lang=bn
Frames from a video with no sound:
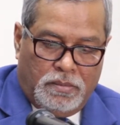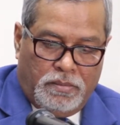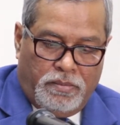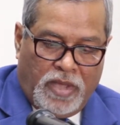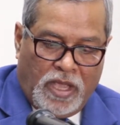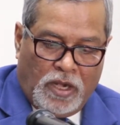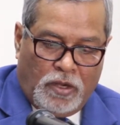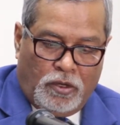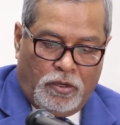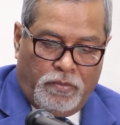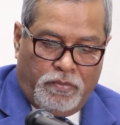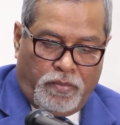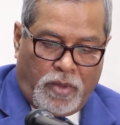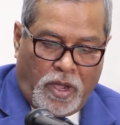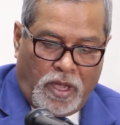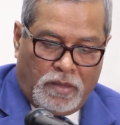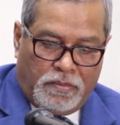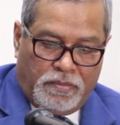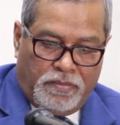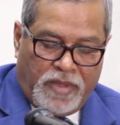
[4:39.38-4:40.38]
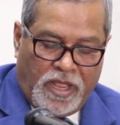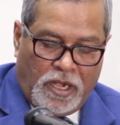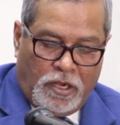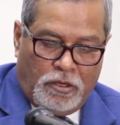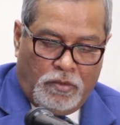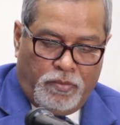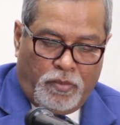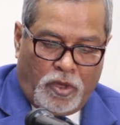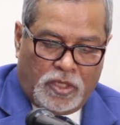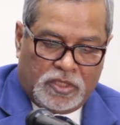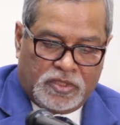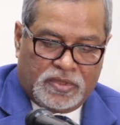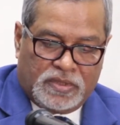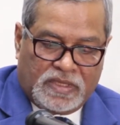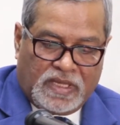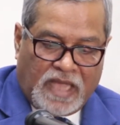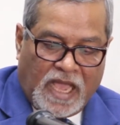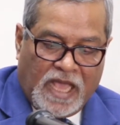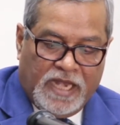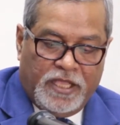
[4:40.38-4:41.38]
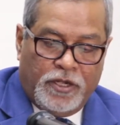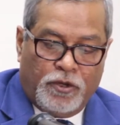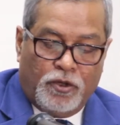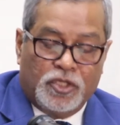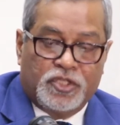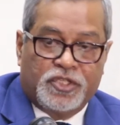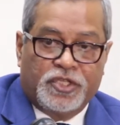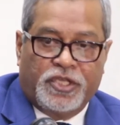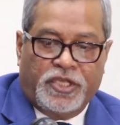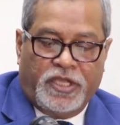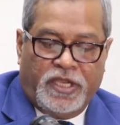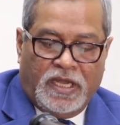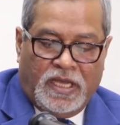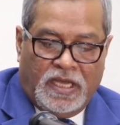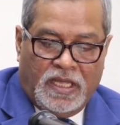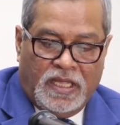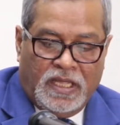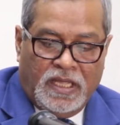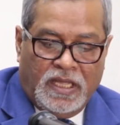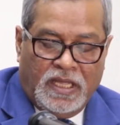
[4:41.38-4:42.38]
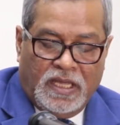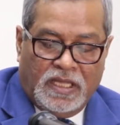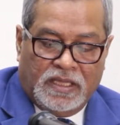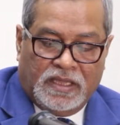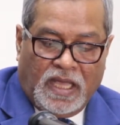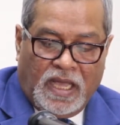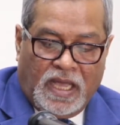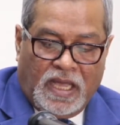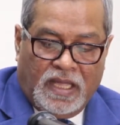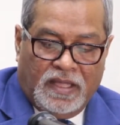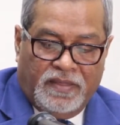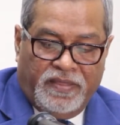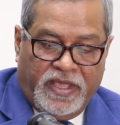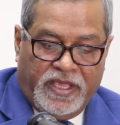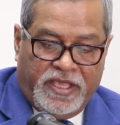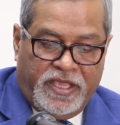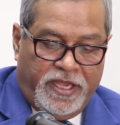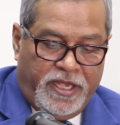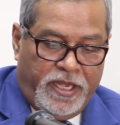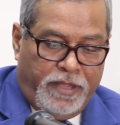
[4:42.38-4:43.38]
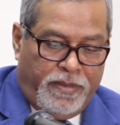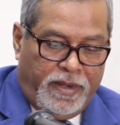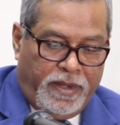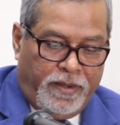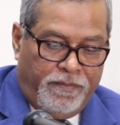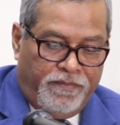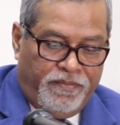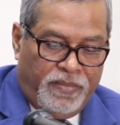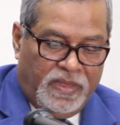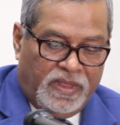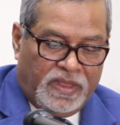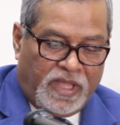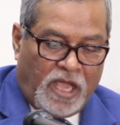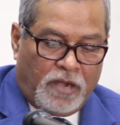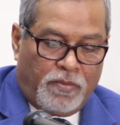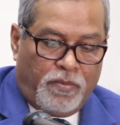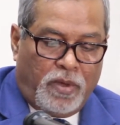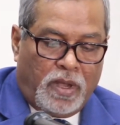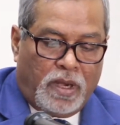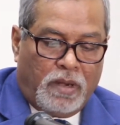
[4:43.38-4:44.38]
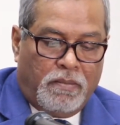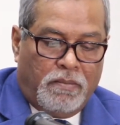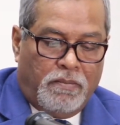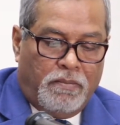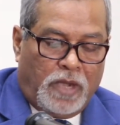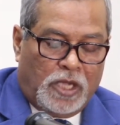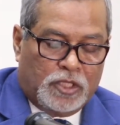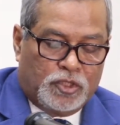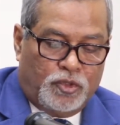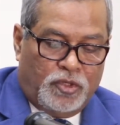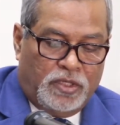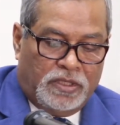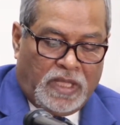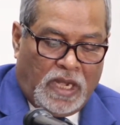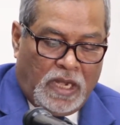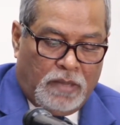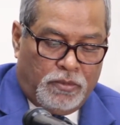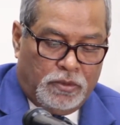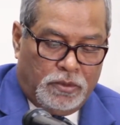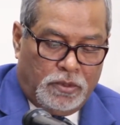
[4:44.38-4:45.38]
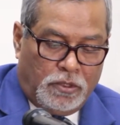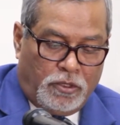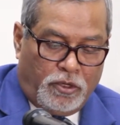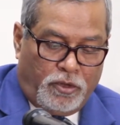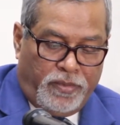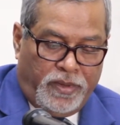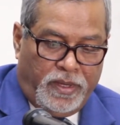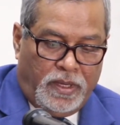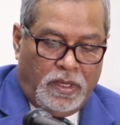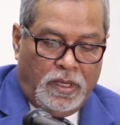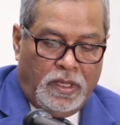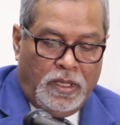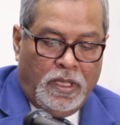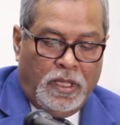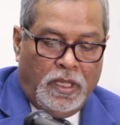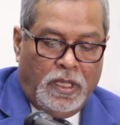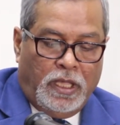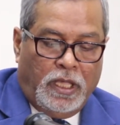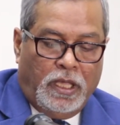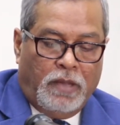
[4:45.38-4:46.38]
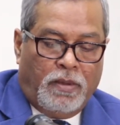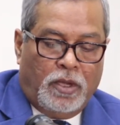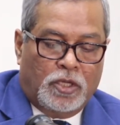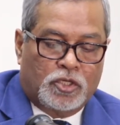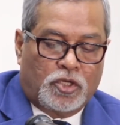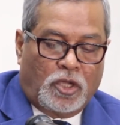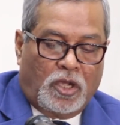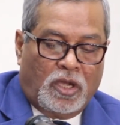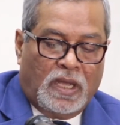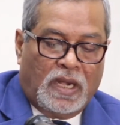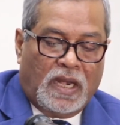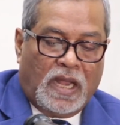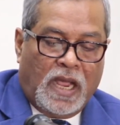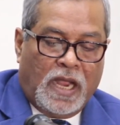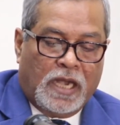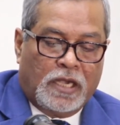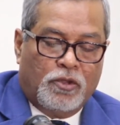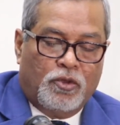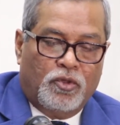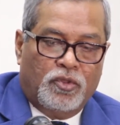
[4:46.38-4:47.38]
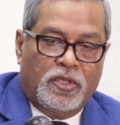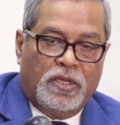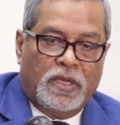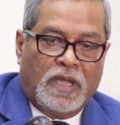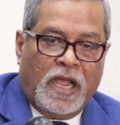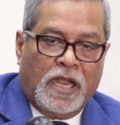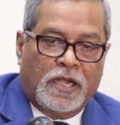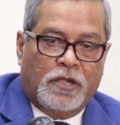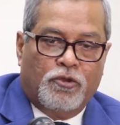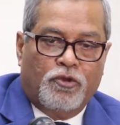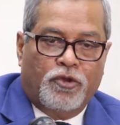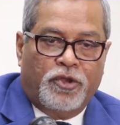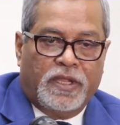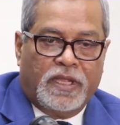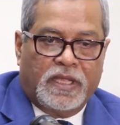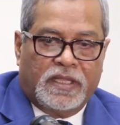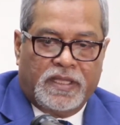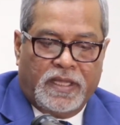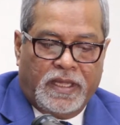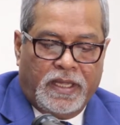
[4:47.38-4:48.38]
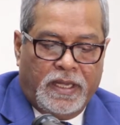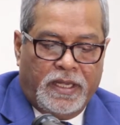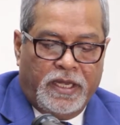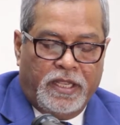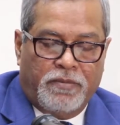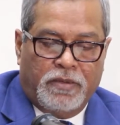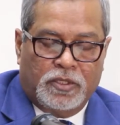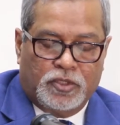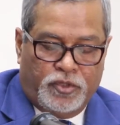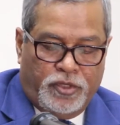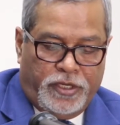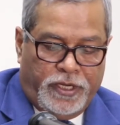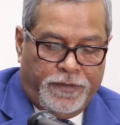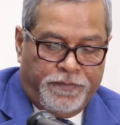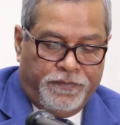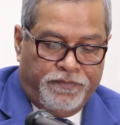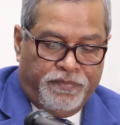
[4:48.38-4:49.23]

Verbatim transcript: ব্যালট ব্যালট বক্স খালি রয়েছে কি না তা দেখিয়ে নেবেন তারপর বাক্সটি তালাবদ্ধ করবেন এবং সকাল আট ঘটি আট ঘটিকা থেকে নির্বাচনী